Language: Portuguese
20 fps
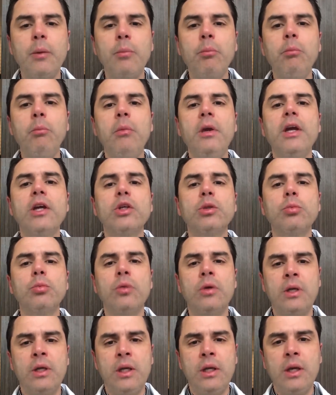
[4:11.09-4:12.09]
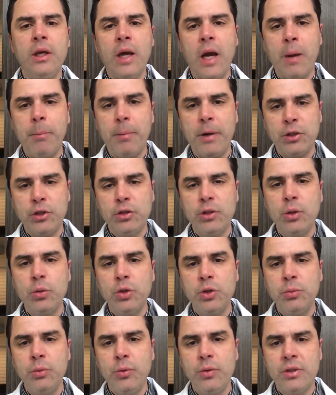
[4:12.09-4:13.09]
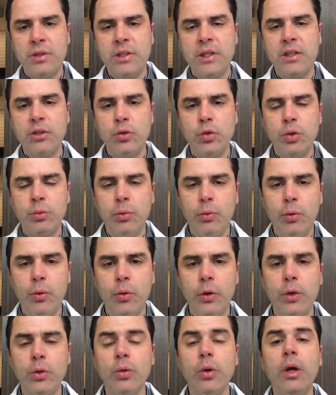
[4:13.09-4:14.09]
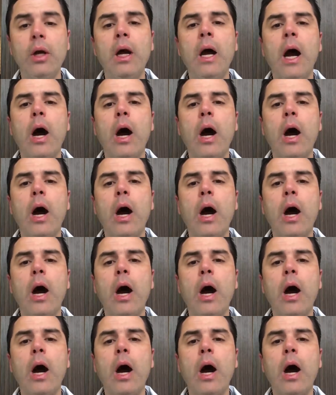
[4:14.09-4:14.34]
mesmo que a partir de 2006 e 2008